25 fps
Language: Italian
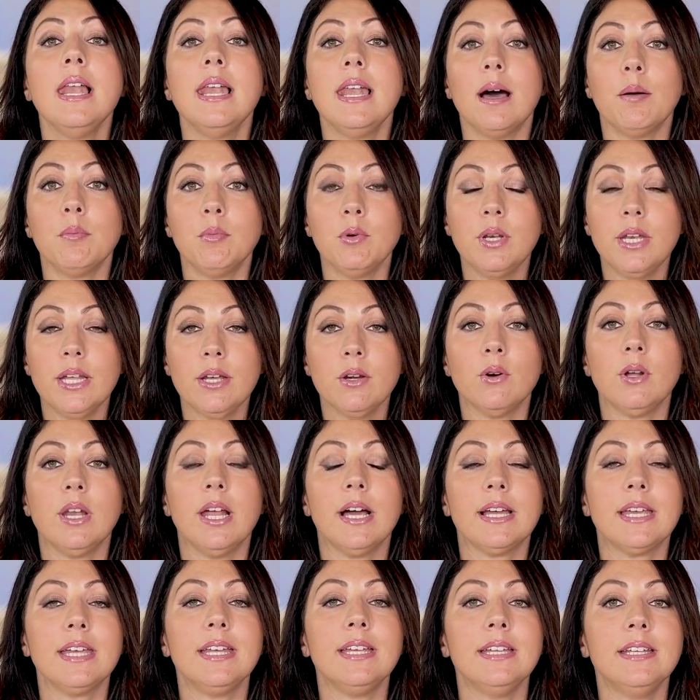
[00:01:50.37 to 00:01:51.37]
La
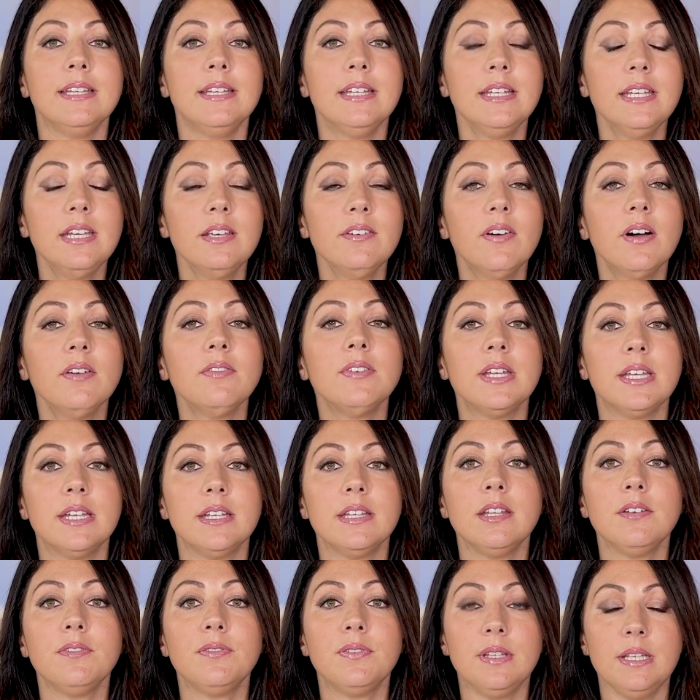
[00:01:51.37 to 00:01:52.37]
molecola che ne deriva
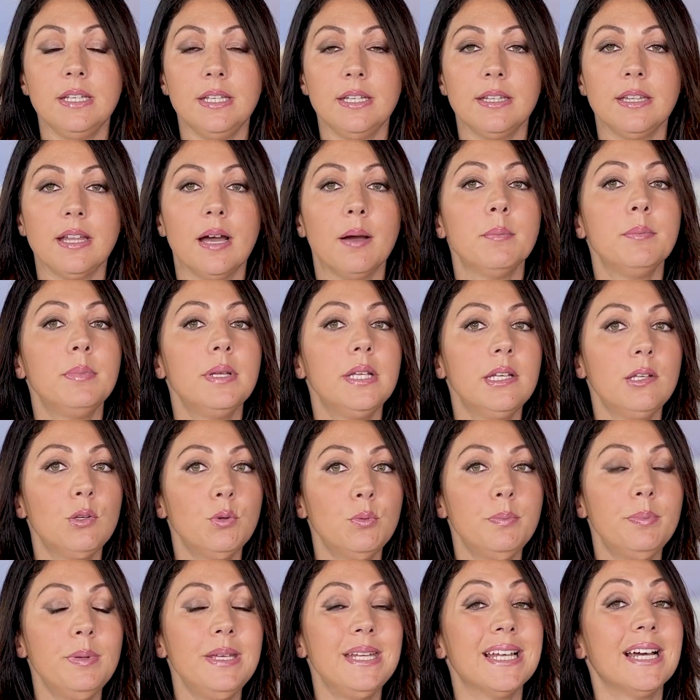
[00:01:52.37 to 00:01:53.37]
viene definita
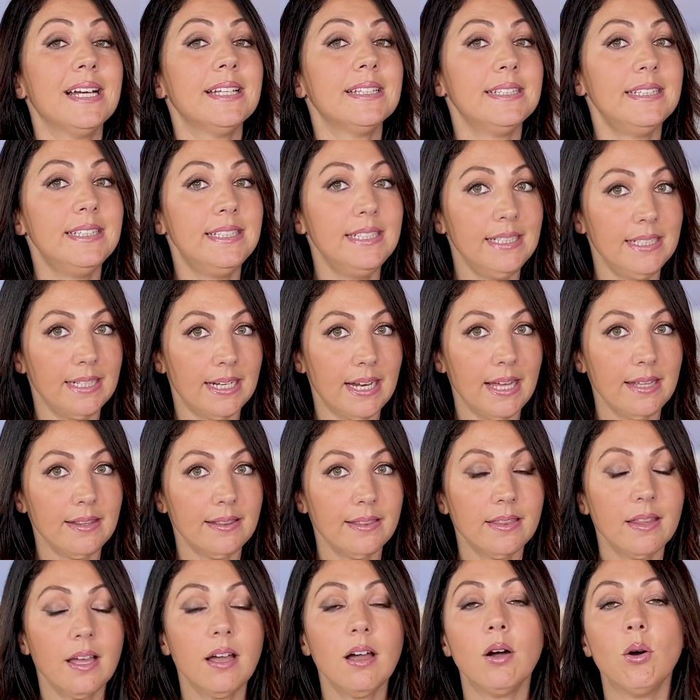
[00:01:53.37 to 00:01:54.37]
bilirubina
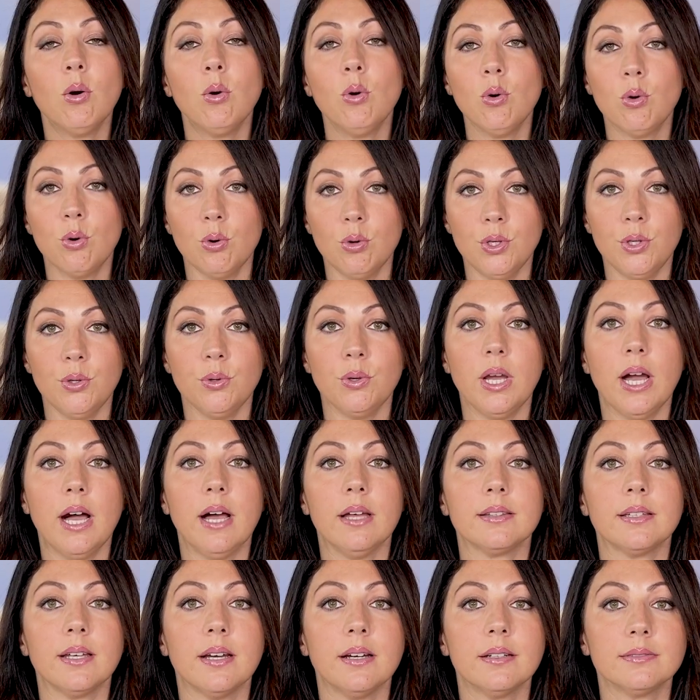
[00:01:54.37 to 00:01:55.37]
diretta o
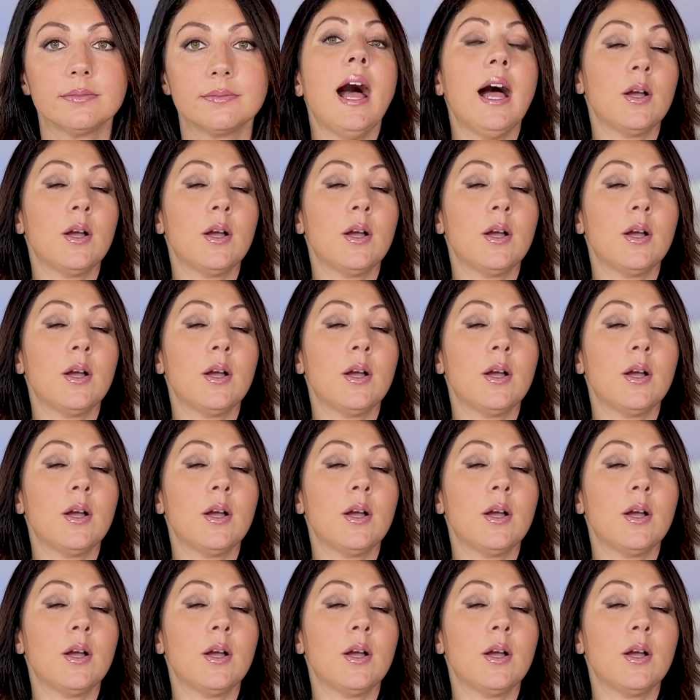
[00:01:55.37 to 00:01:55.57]
coniugata.